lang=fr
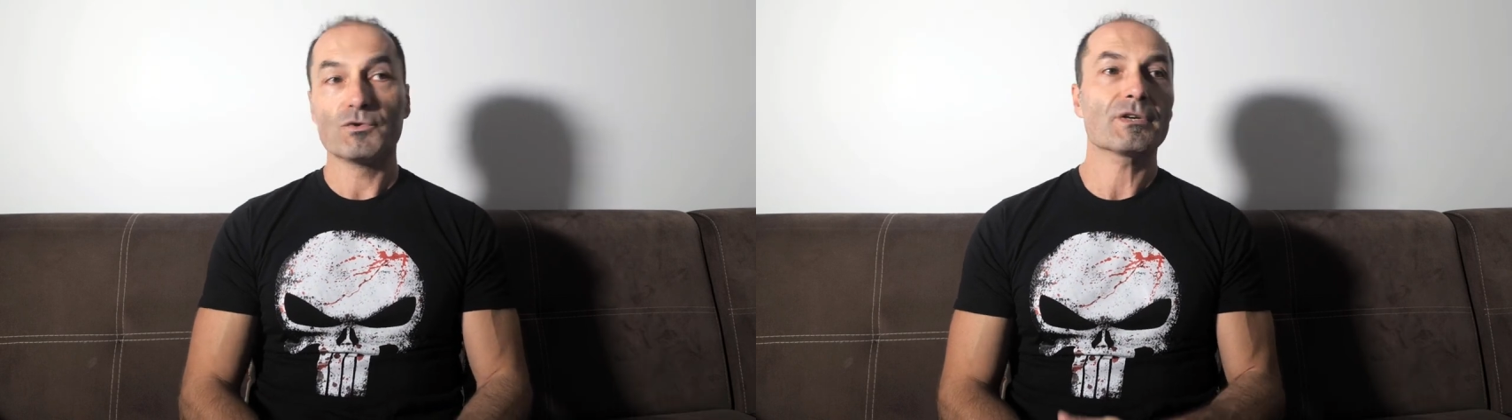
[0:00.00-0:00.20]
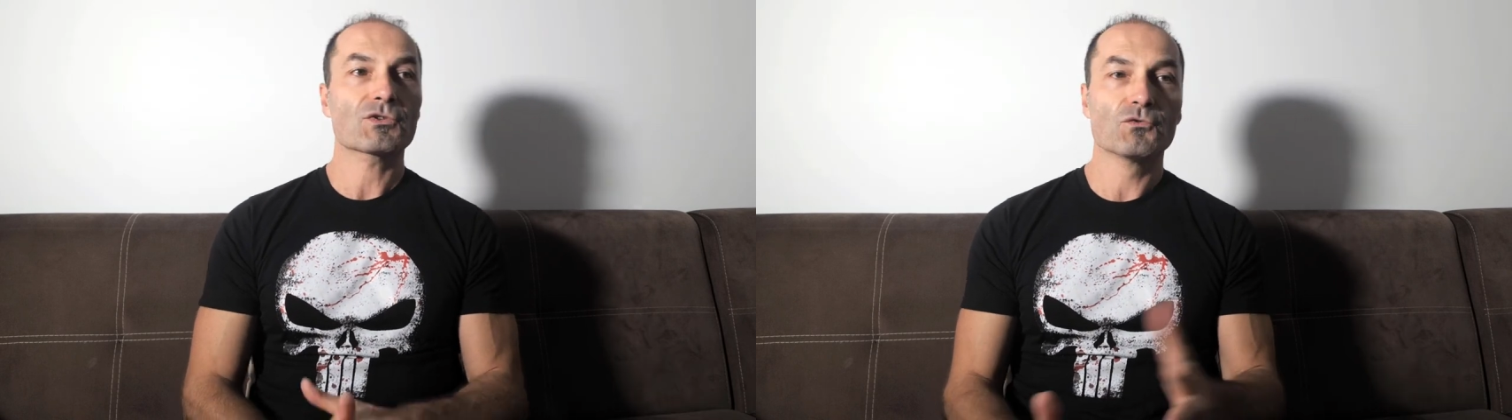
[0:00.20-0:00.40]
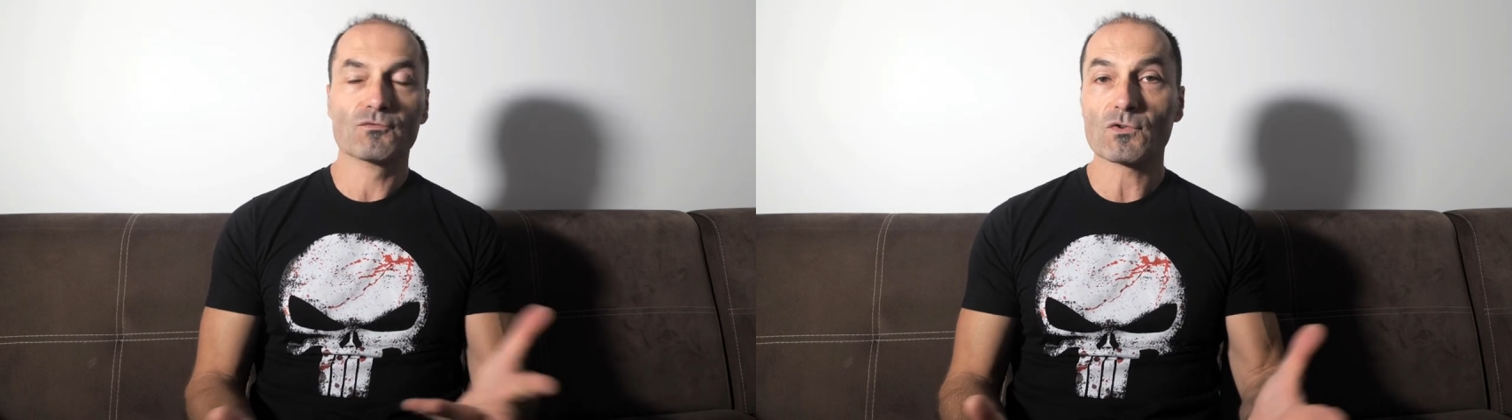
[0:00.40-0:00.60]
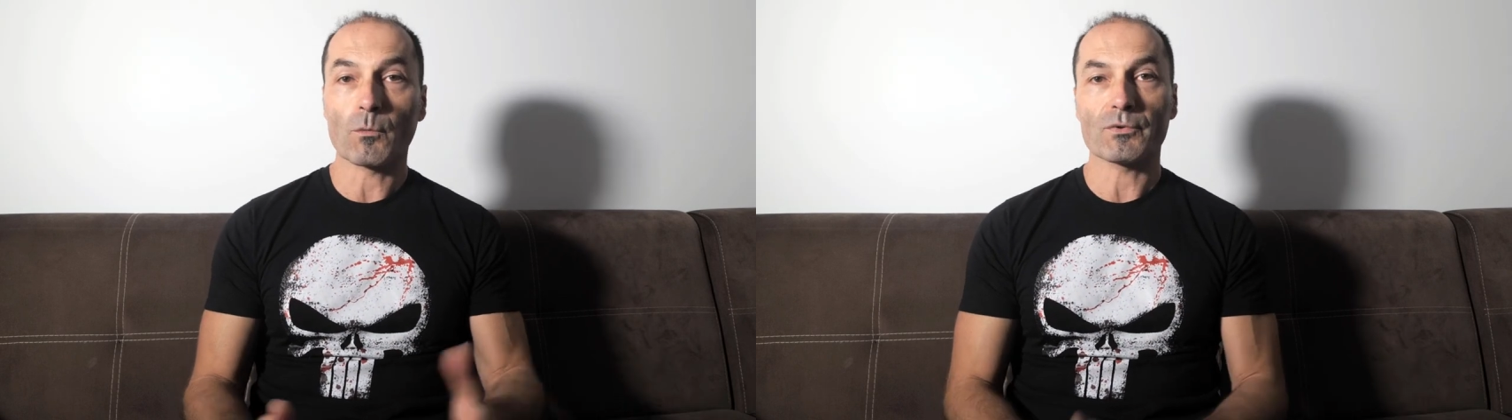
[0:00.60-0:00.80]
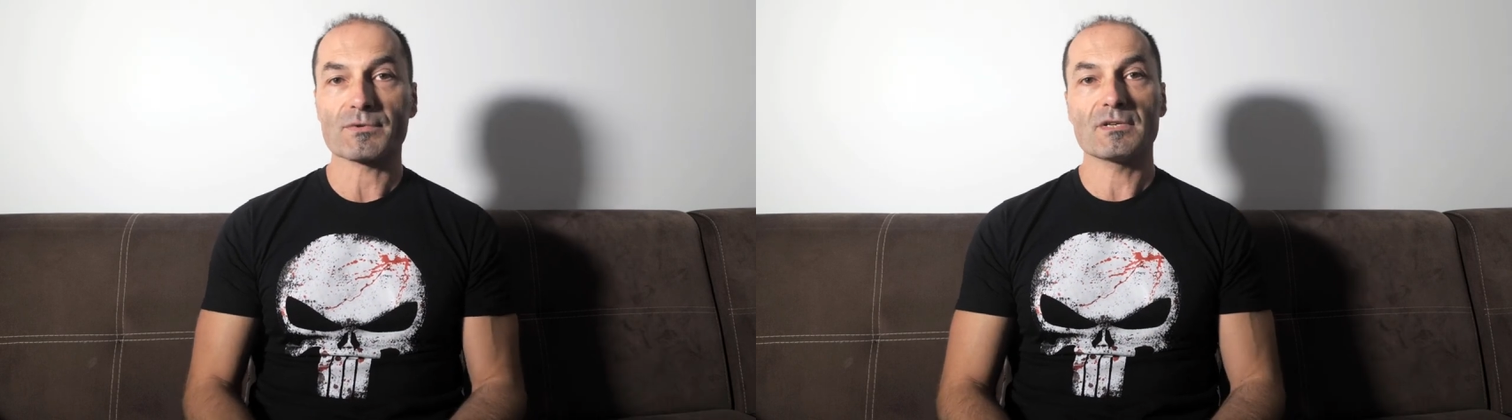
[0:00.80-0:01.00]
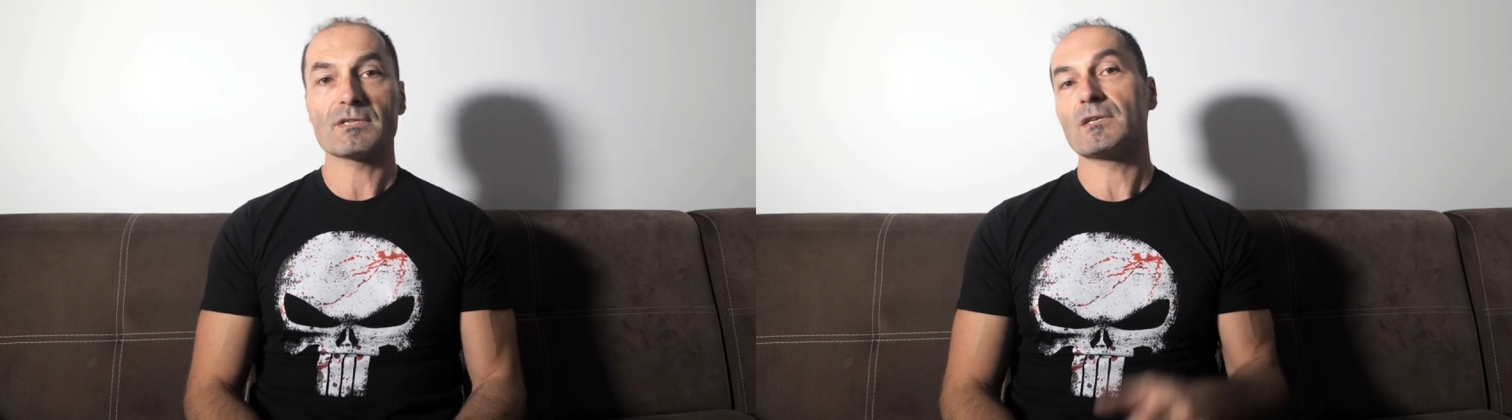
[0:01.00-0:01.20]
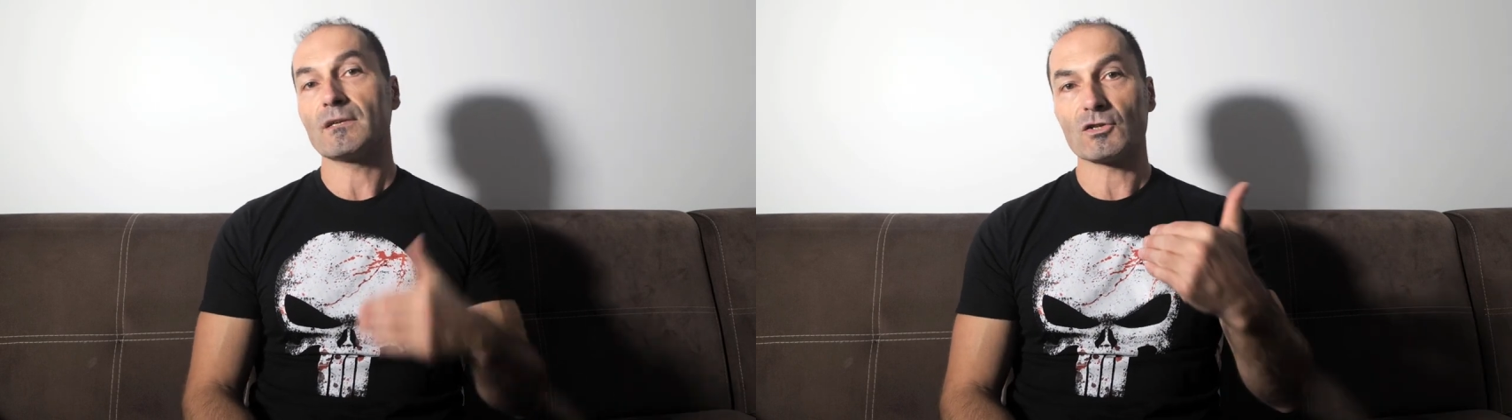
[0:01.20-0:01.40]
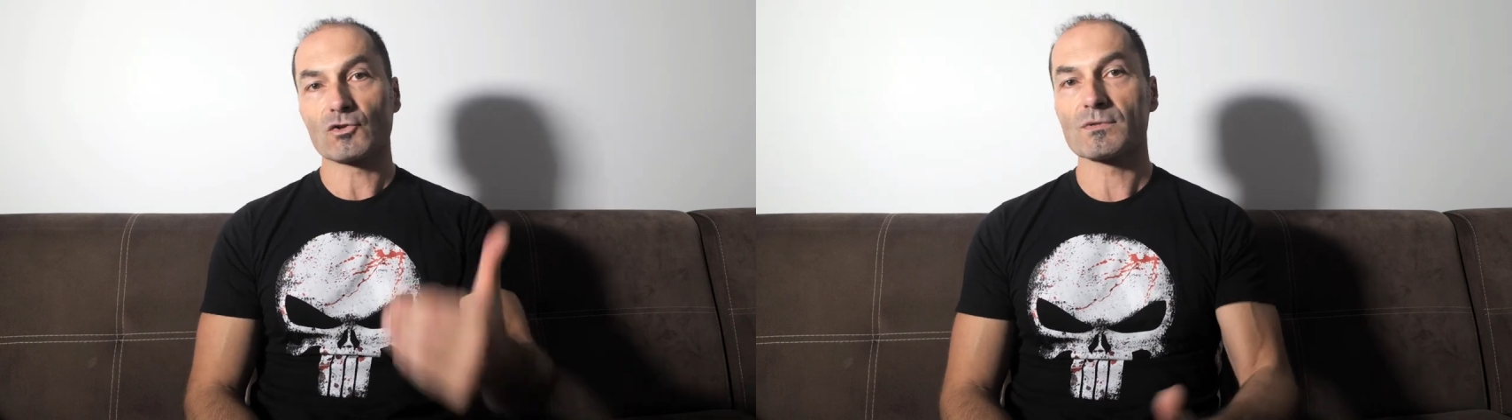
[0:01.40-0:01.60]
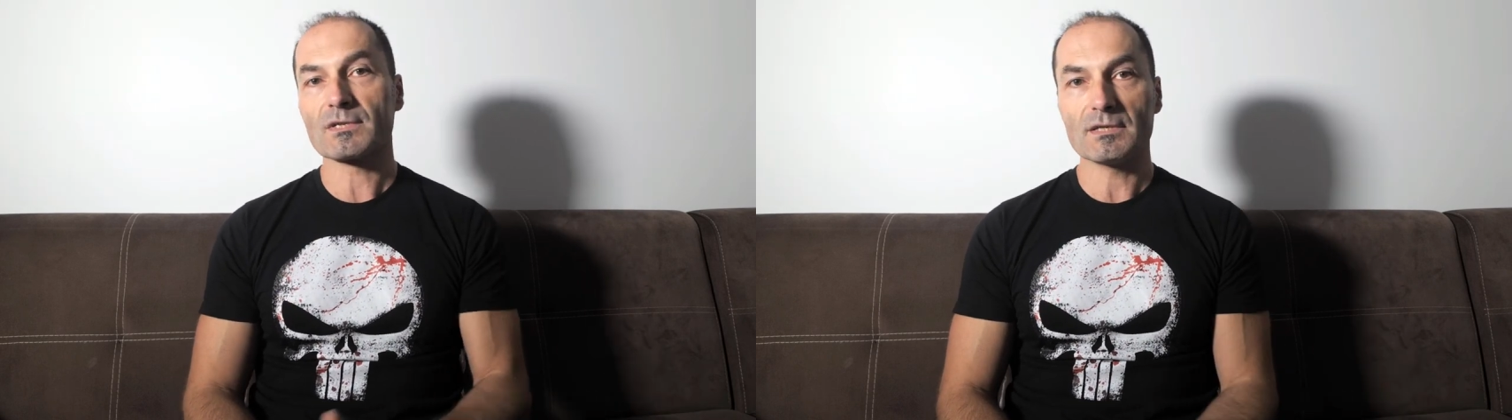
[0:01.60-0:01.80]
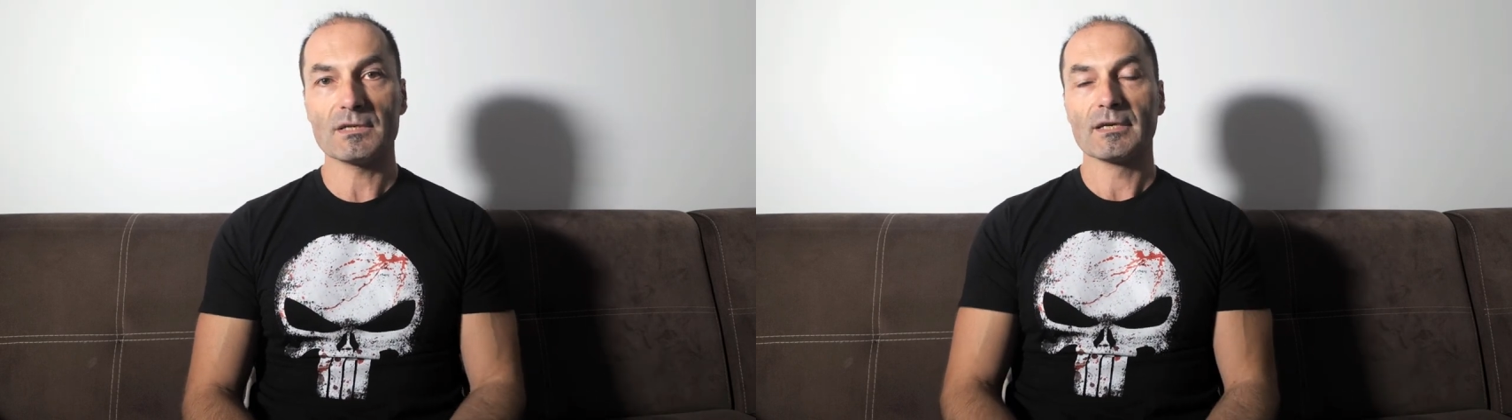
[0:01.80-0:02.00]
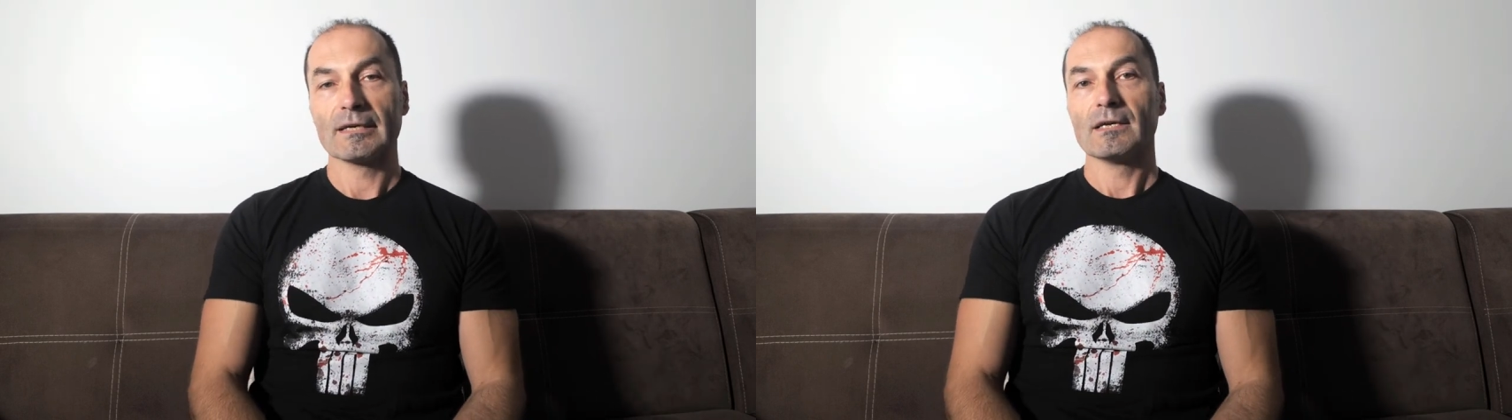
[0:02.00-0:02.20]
me dire ce que vous en pensez, s'il y a des choses qui